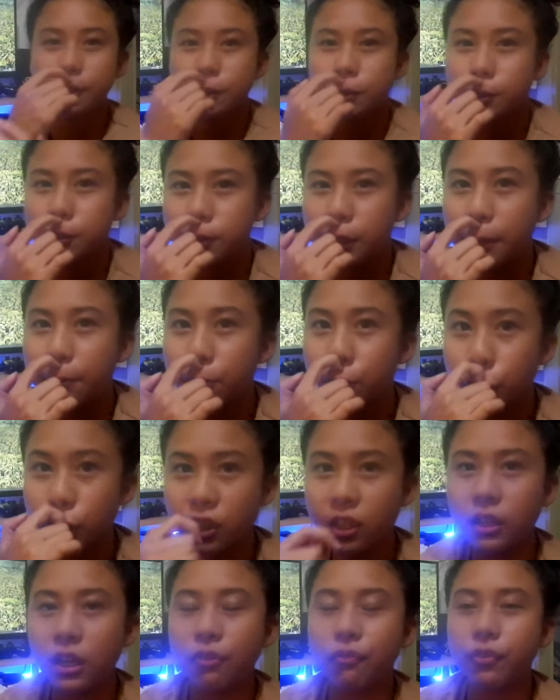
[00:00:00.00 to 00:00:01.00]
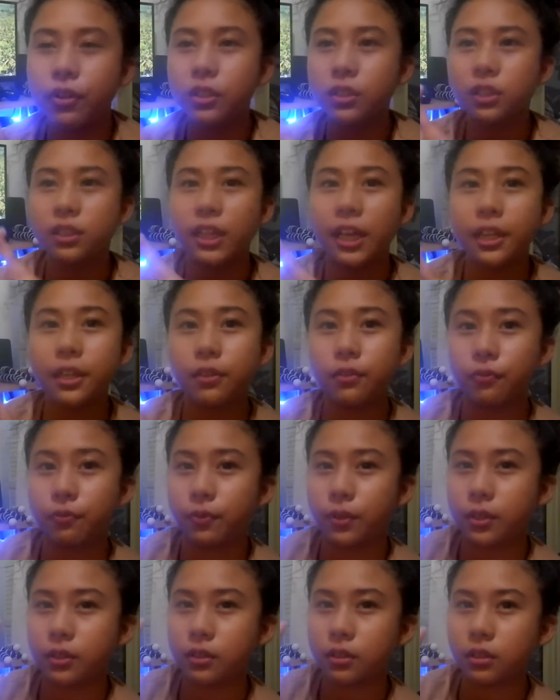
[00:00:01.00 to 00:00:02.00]
first time ko sa, first night,
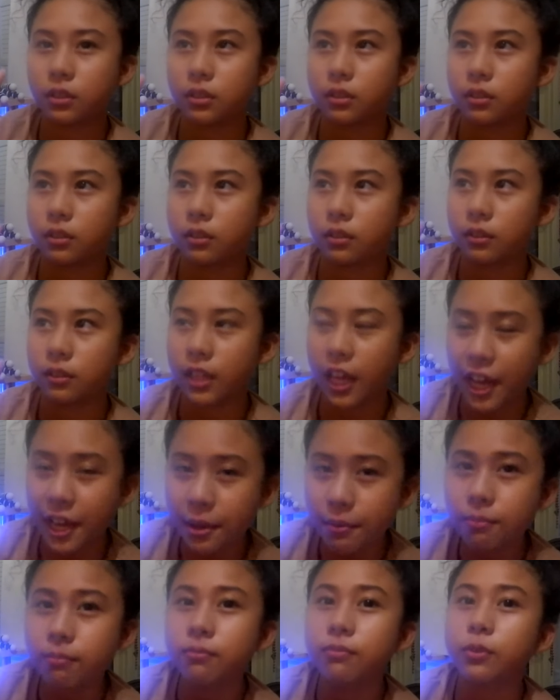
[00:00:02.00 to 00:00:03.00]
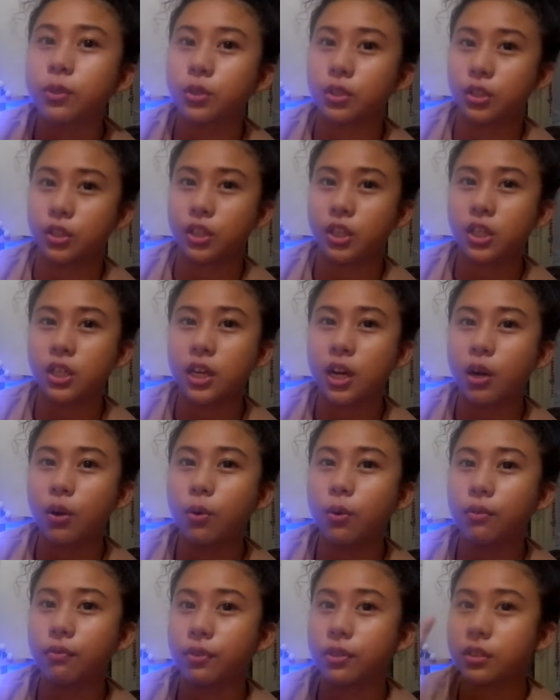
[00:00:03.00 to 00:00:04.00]
first time ko sa
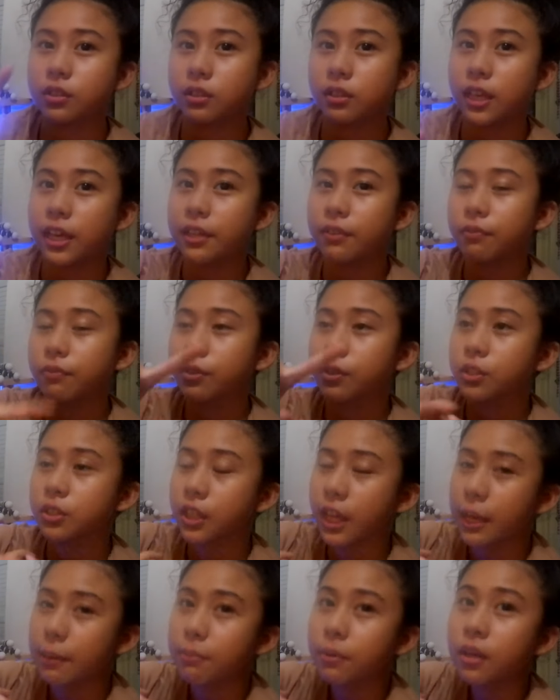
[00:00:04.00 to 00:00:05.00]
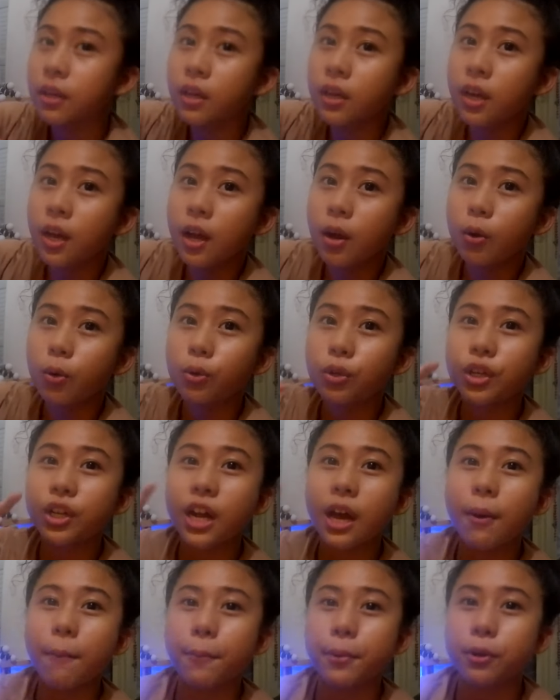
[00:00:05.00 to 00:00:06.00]
Siargao, first night, first time, una
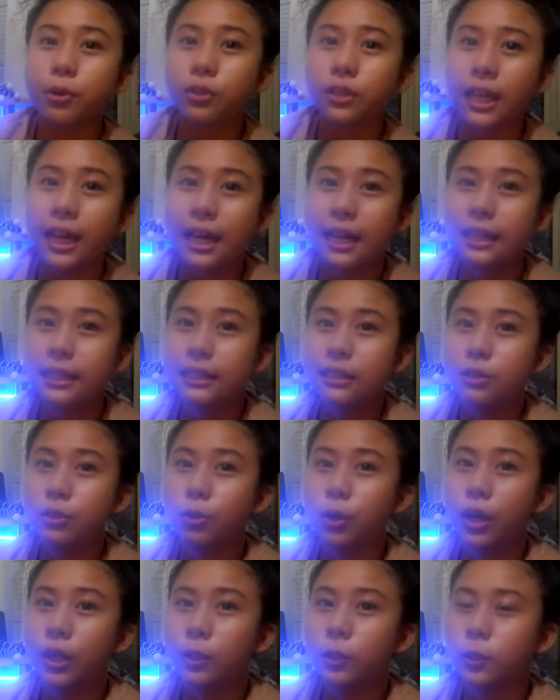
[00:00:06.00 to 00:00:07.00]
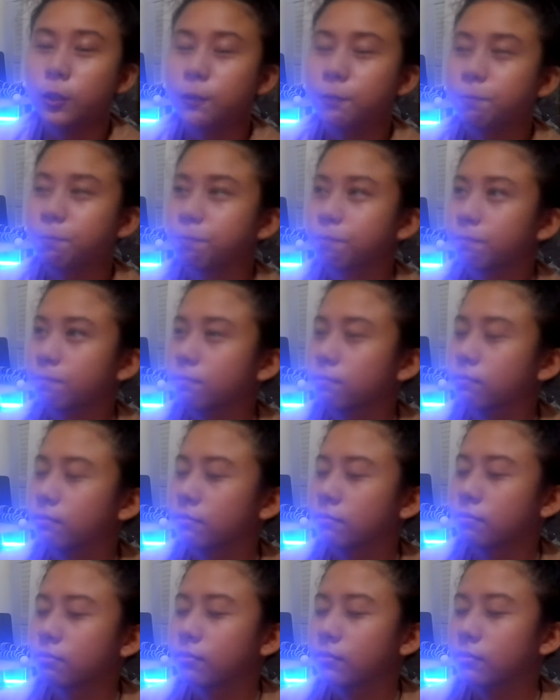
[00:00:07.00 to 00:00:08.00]
namin pinuntahan yung ano,
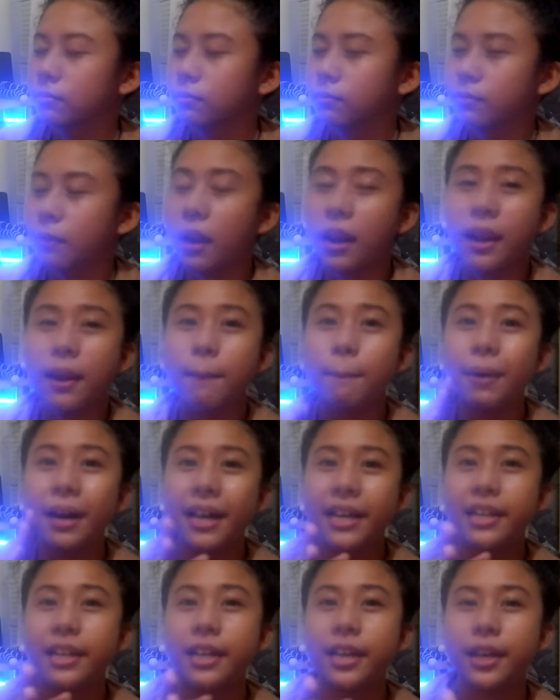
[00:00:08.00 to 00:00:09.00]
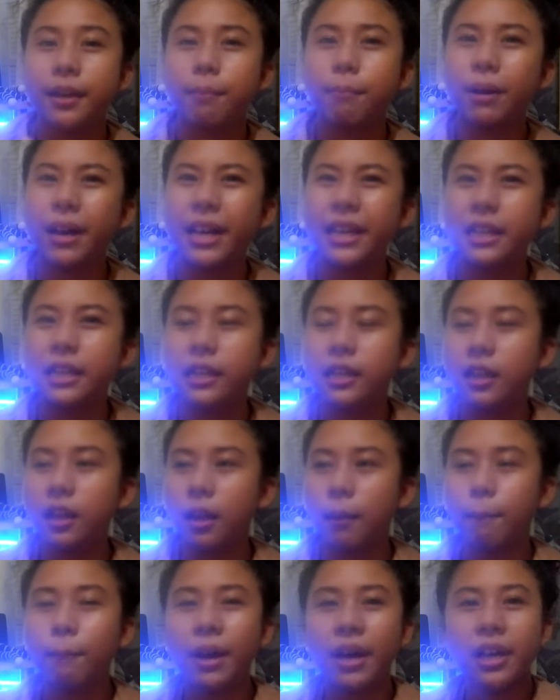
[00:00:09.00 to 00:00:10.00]
um, baile, Baile,
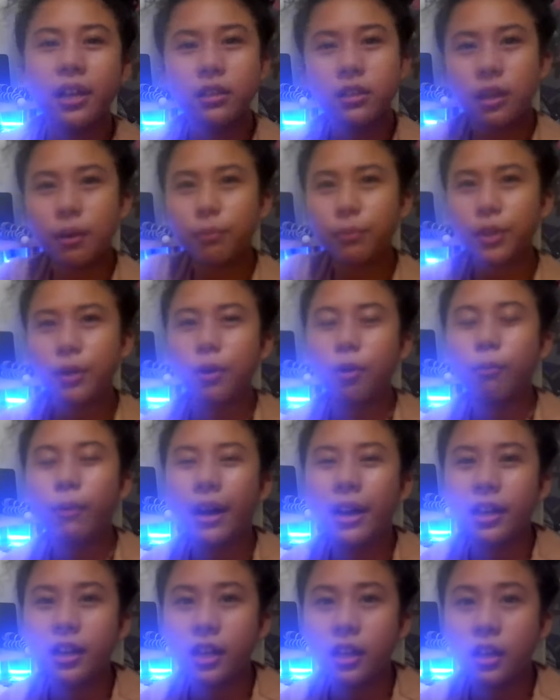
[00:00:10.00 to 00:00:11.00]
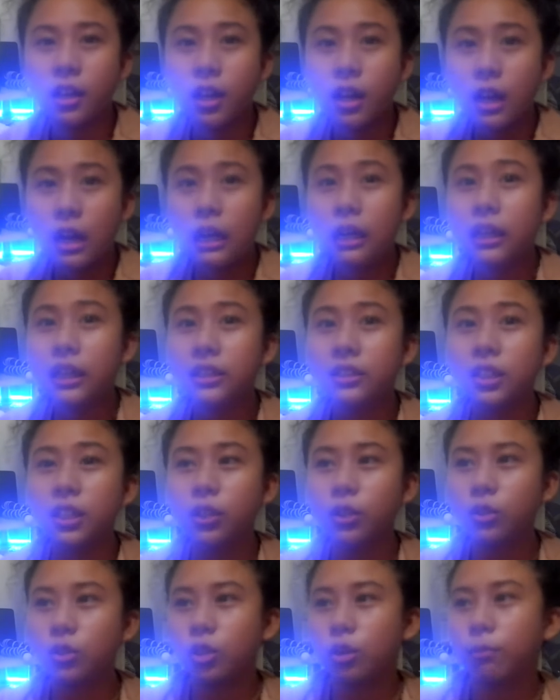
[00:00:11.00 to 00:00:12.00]
bail something o baile. Ang ganda
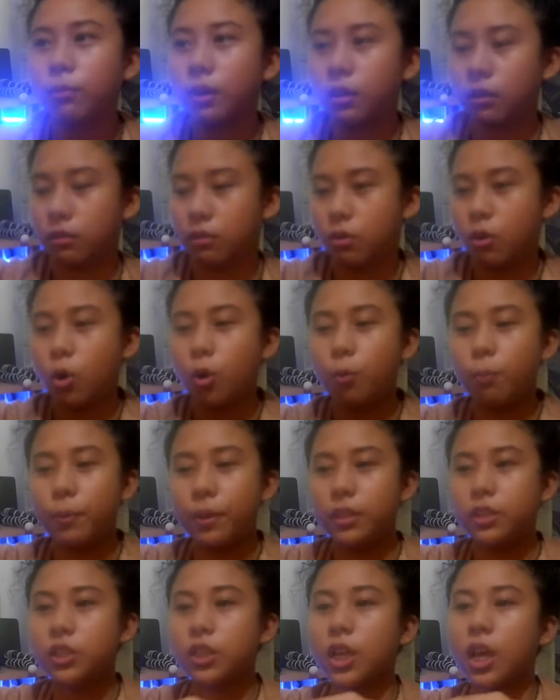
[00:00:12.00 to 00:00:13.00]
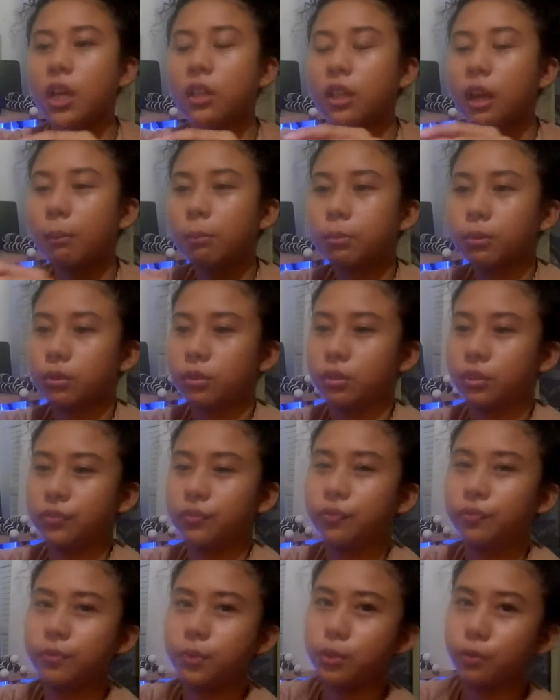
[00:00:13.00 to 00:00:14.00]
nun, sobrang open siya, tapos
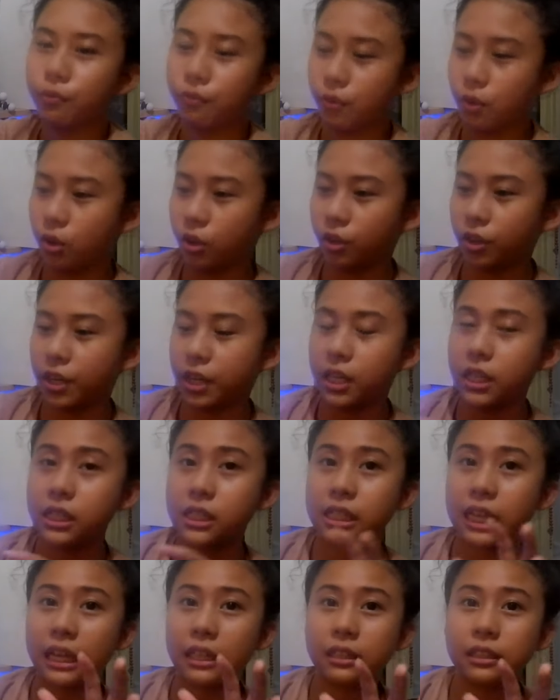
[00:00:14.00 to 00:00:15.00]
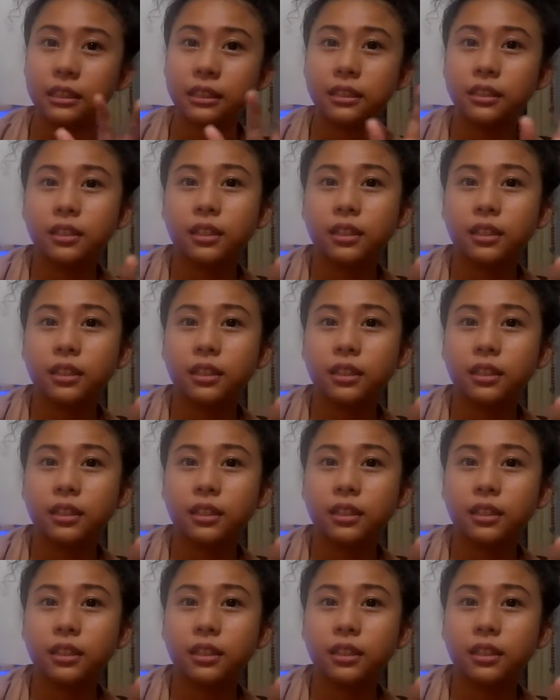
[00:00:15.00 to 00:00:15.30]
yung flooring, sand.